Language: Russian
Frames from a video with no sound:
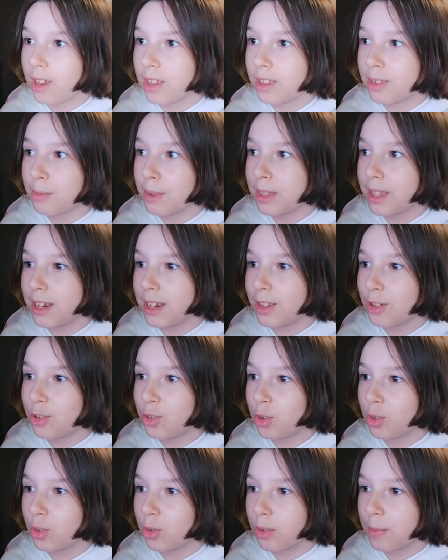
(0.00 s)
и смотрите,
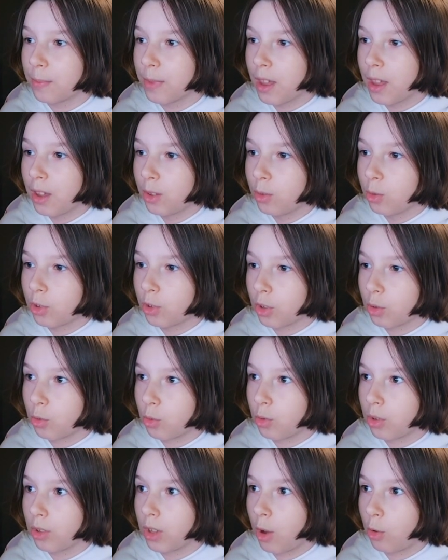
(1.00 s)
что тут. Ну сейчас,
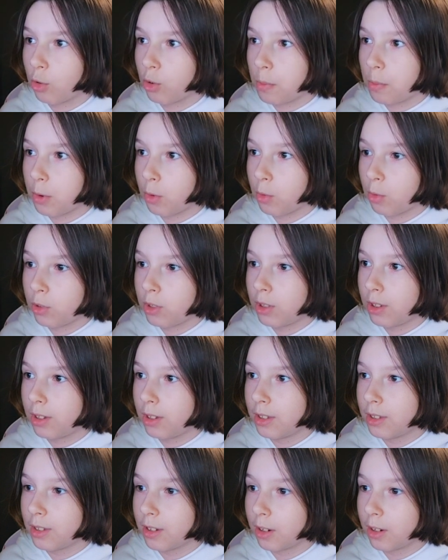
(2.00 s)
тут я уже
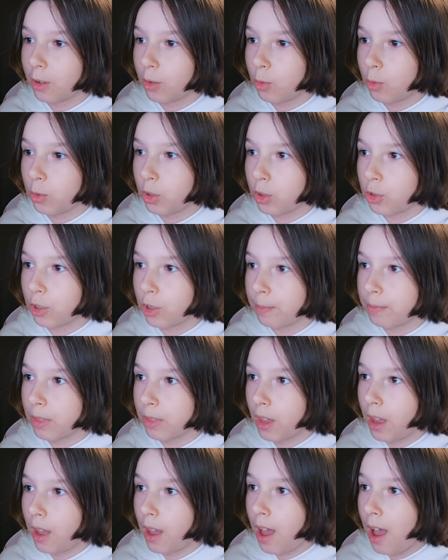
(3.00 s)
прокрутила несколько круточек.
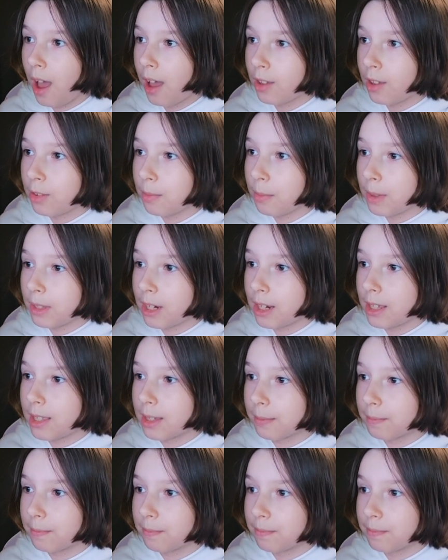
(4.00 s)
Смотрите.